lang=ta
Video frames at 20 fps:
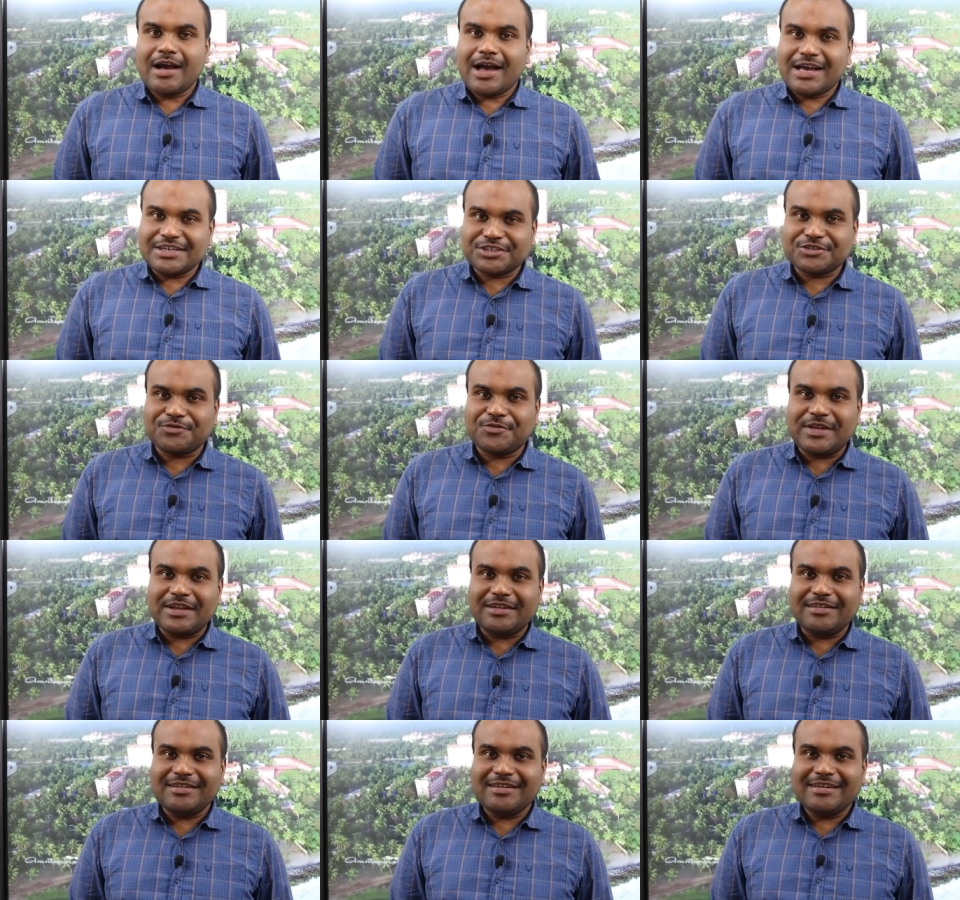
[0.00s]

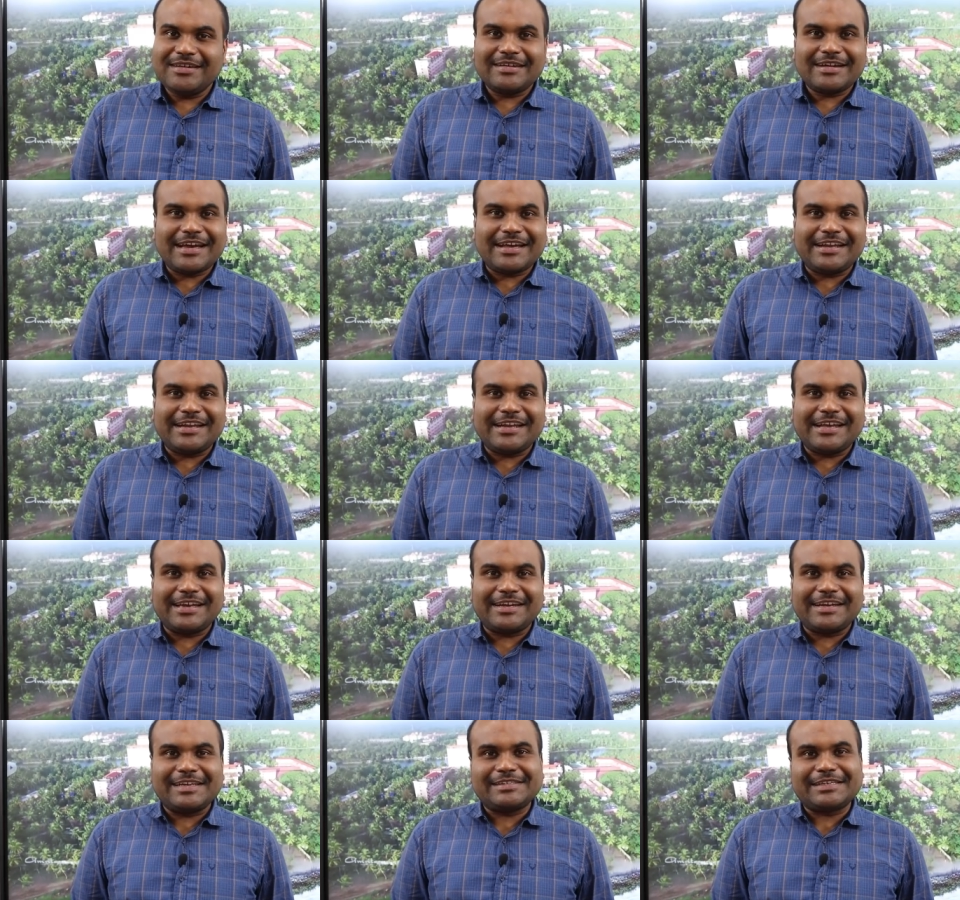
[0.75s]
Ashwan, career
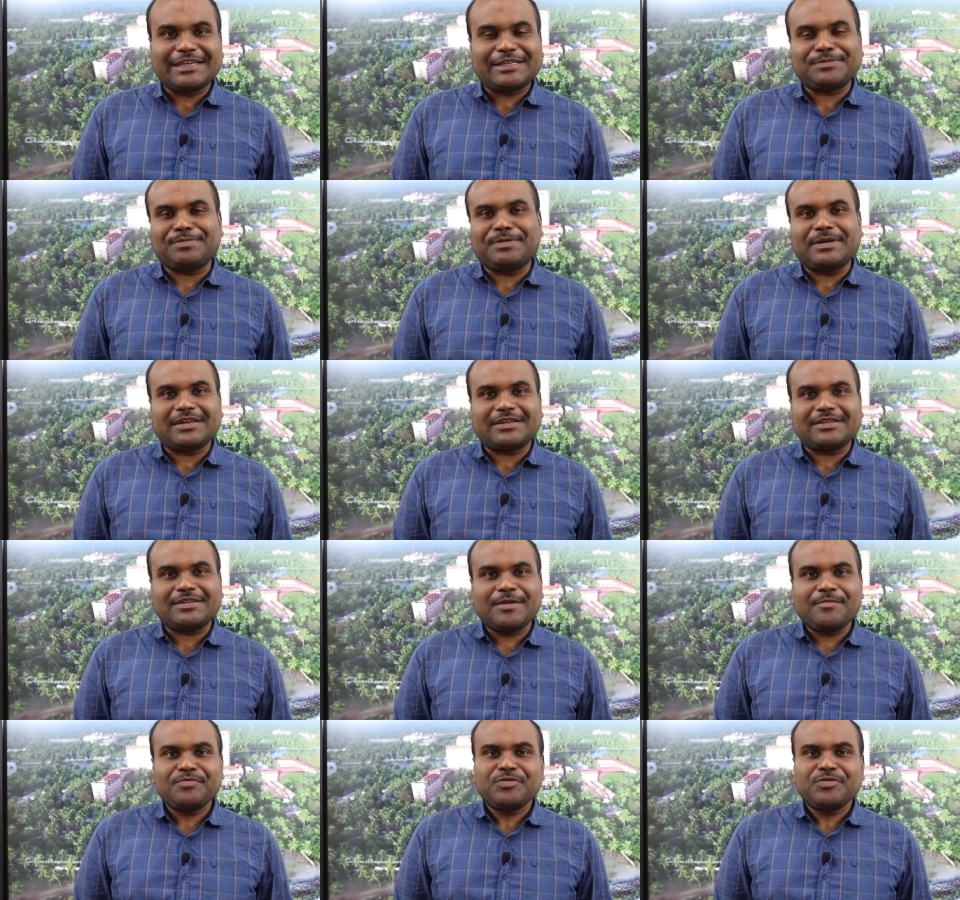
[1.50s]
guidance expert.